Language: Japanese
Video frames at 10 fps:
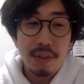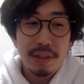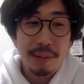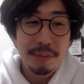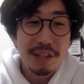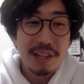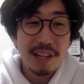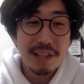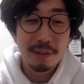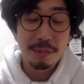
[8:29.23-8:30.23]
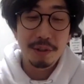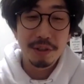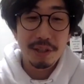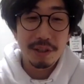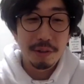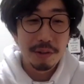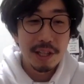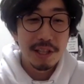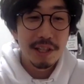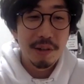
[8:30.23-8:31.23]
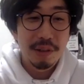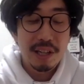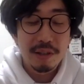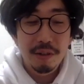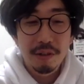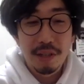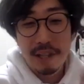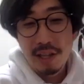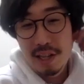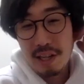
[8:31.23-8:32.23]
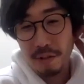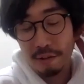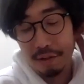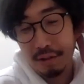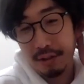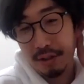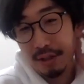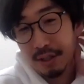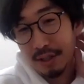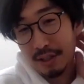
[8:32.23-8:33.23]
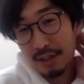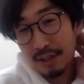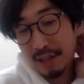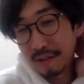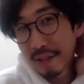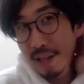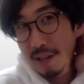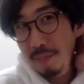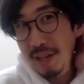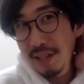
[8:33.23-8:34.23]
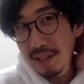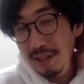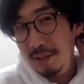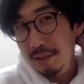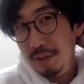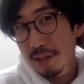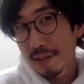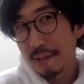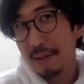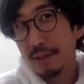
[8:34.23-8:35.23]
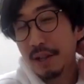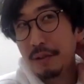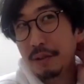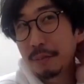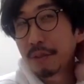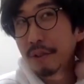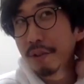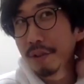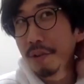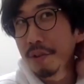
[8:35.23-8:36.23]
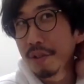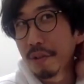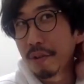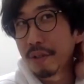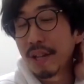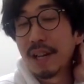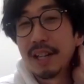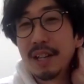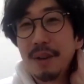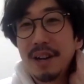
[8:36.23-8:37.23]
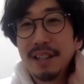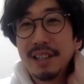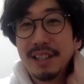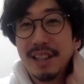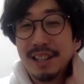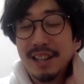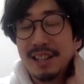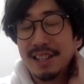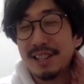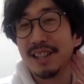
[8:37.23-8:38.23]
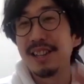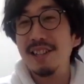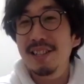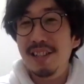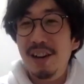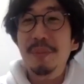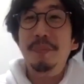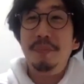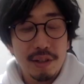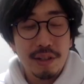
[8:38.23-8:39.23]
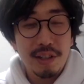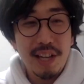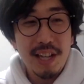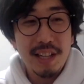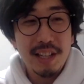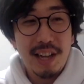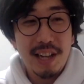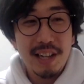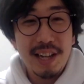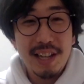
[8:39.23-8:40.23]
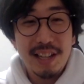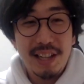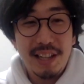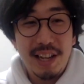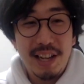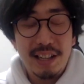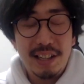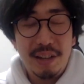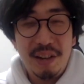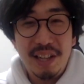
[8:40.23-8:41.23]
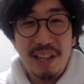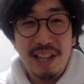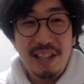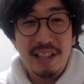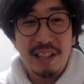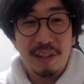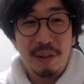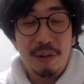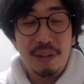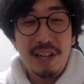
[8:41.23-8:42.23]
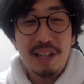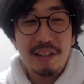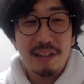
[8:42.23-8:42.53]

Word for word: 多分稲毛さんと僕ってその同じようなそのデザイナー職っていうか、まあ、広く、もっと言うと、その、サラリーマン経験者じゃないですか。すげえ考えて狙ってはいないんだけど、なんか、